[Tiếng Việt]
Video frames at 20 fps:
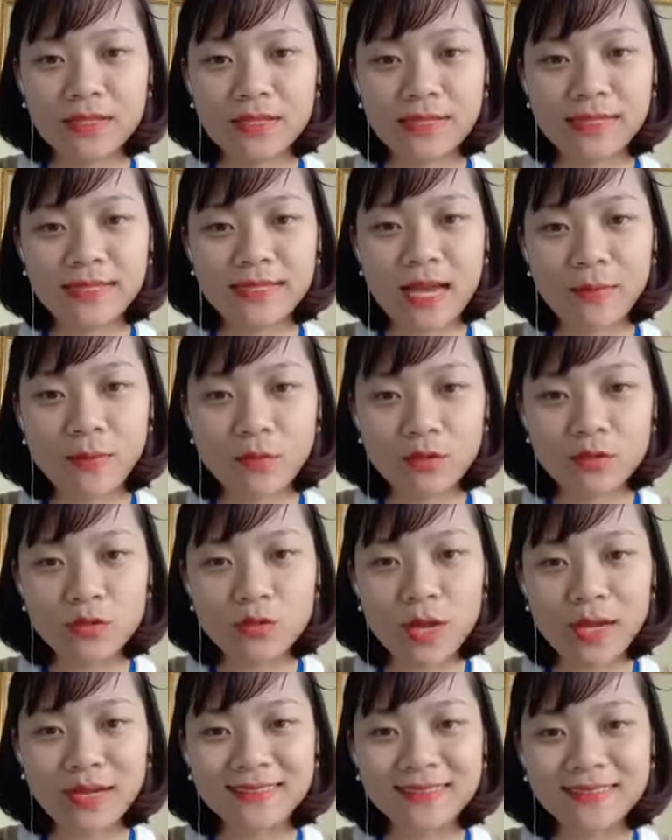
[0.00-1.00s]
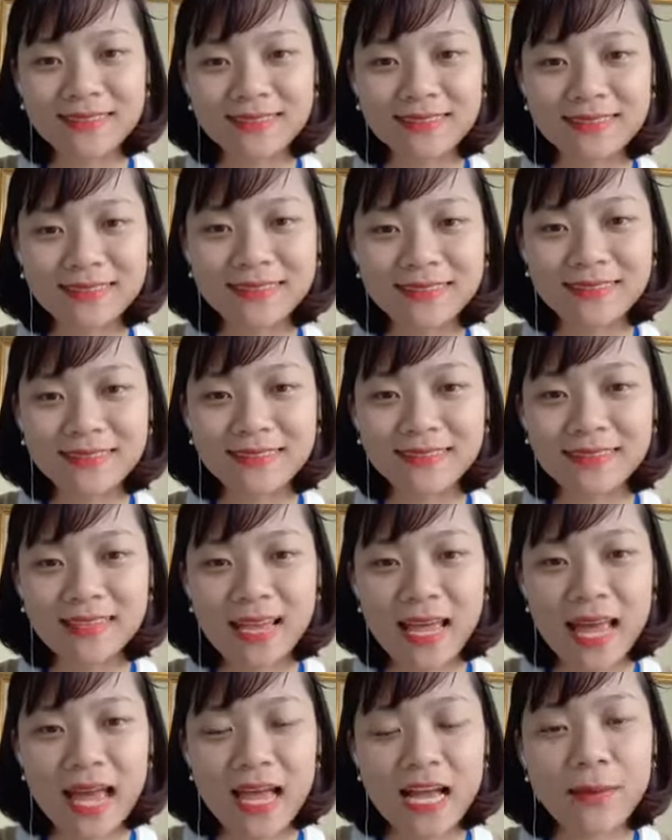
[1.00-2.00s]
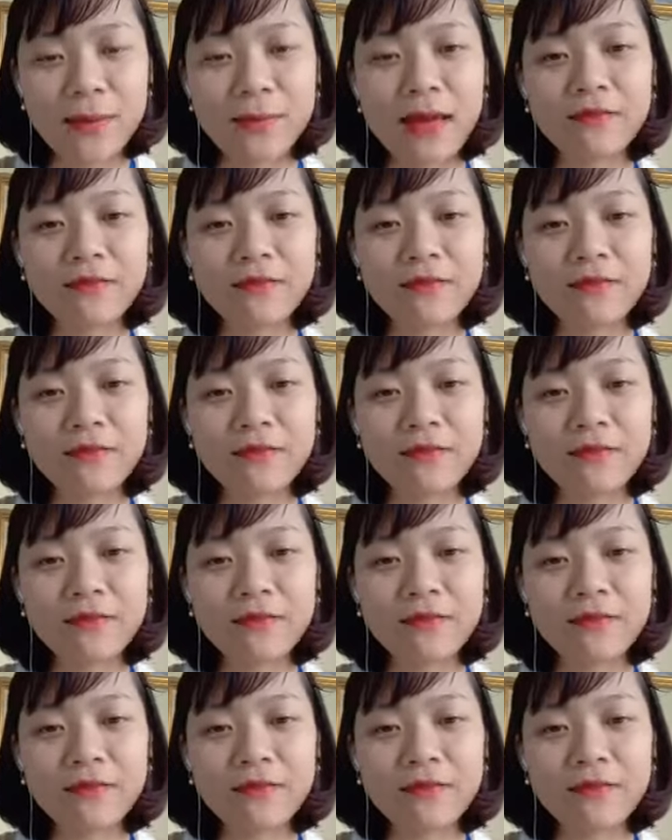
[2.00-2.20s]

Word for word: Xin chào Bùi Xuân. Các